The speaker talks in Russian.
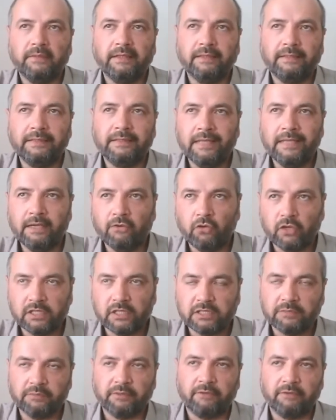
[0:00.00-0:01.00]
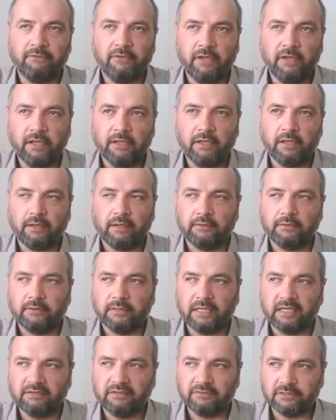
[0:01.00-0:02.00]
его исправления,
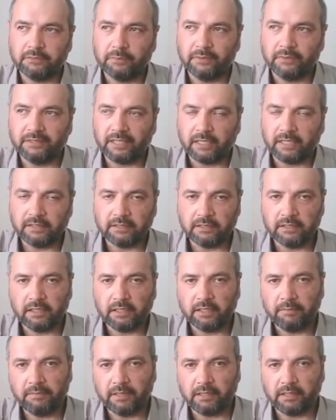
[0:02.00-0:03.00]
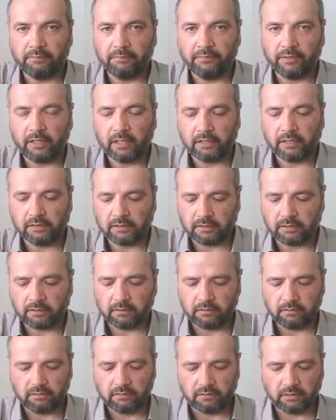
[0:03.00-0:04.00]
как воспитательное мероприятие,
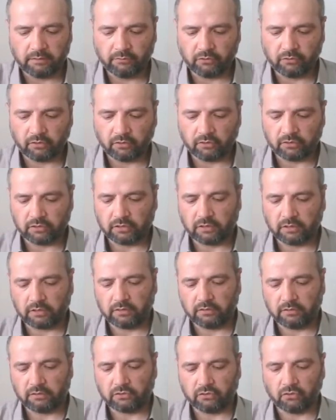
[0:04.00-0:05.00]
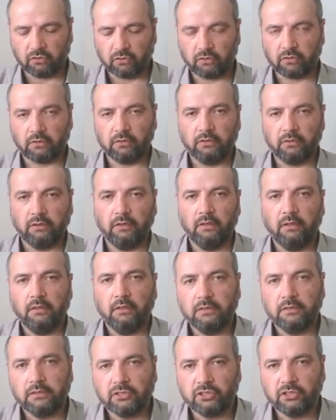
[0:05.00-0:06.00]
ему дается срок
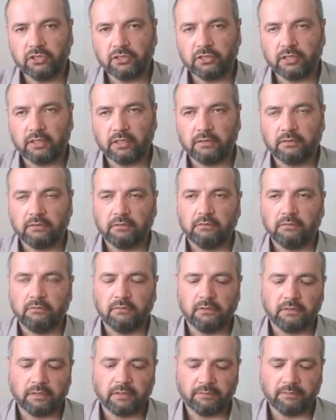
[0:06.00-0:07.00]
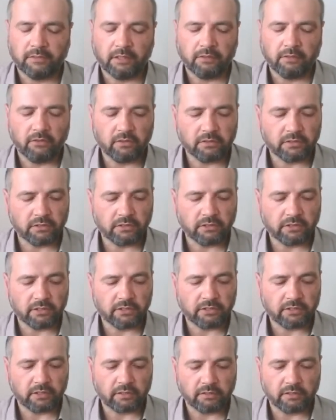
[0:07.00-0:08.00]
60, там не говорится
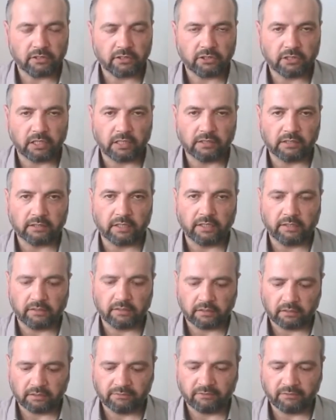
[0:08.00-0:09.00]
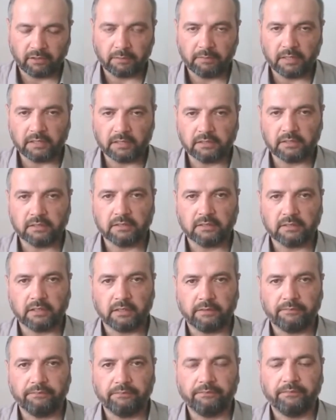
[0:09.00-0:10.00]
60 дней, шахрайня, 2 месяца
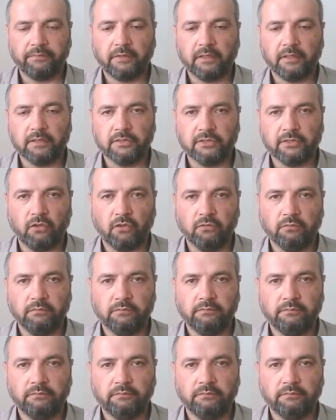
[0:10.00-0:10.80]
сом.